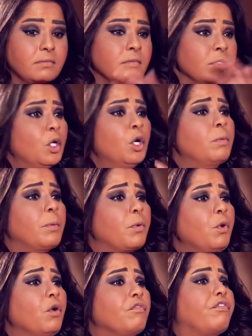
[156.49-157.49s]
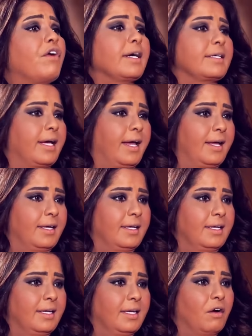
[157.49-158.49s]
وهم بروحهم فاكهه
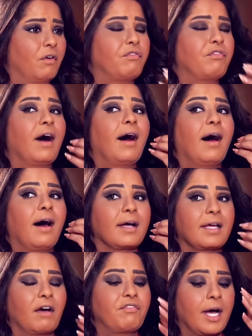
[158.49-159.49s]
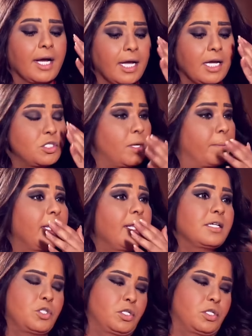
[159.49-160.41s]
صحيح فاكهه فاكهه جميله